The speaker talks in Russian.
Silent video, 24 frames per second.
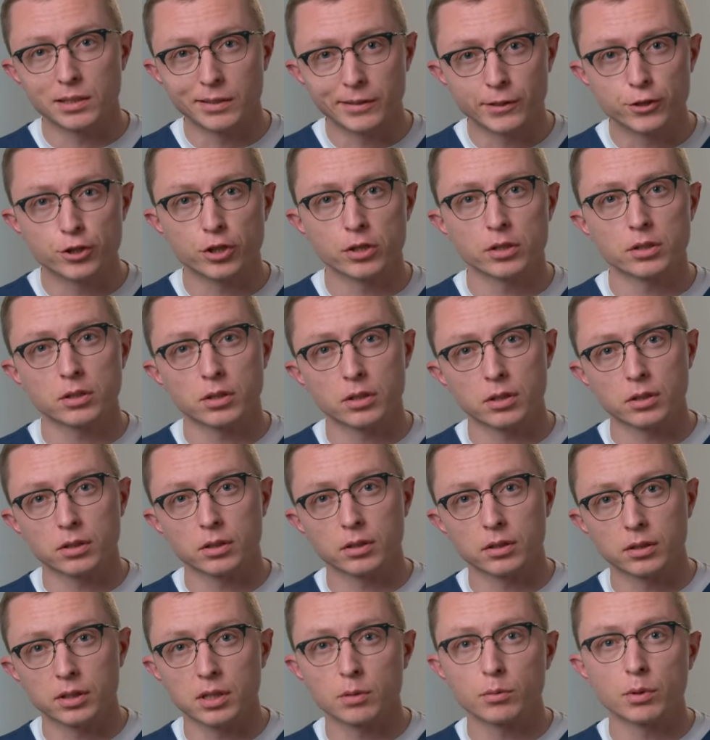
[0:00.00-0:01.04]
лечение
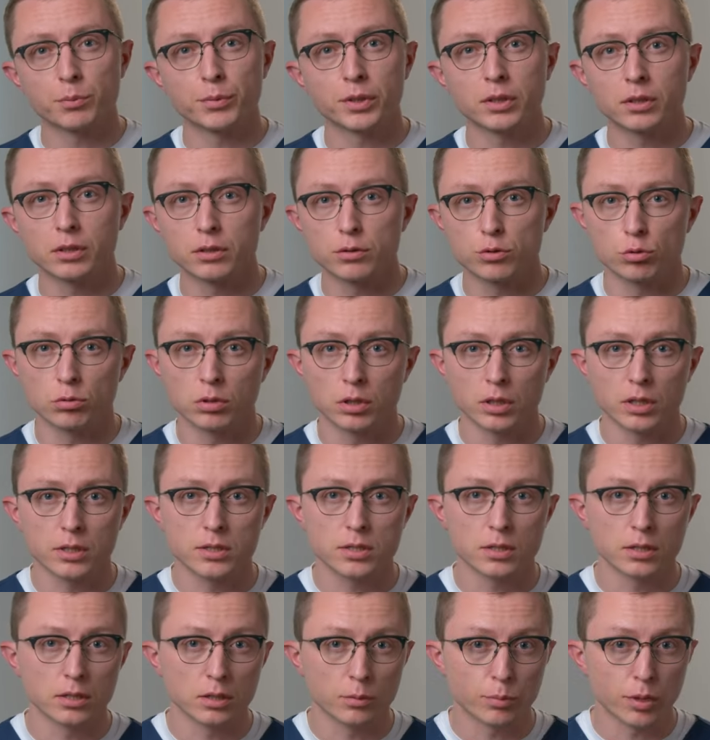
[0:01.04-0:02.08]
на момент
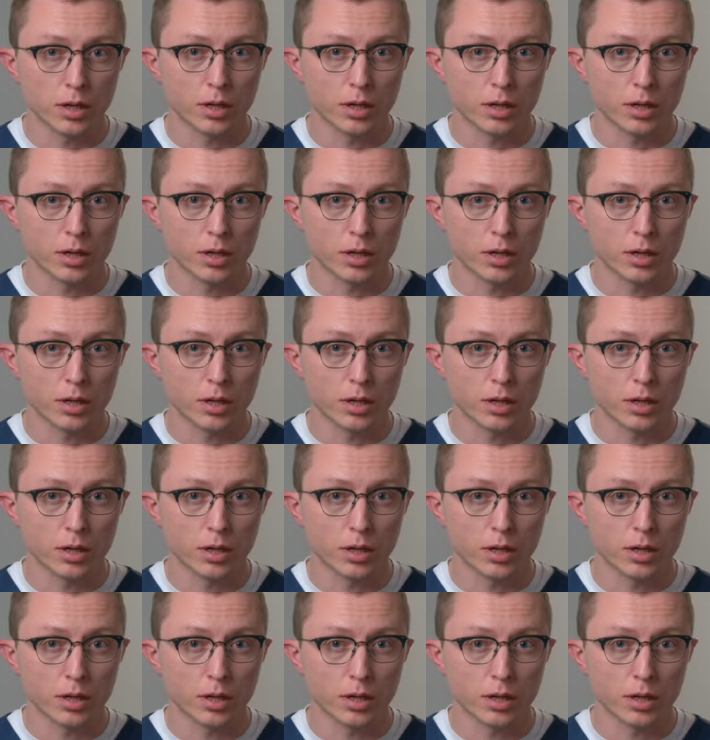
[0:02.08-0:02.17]
консультации не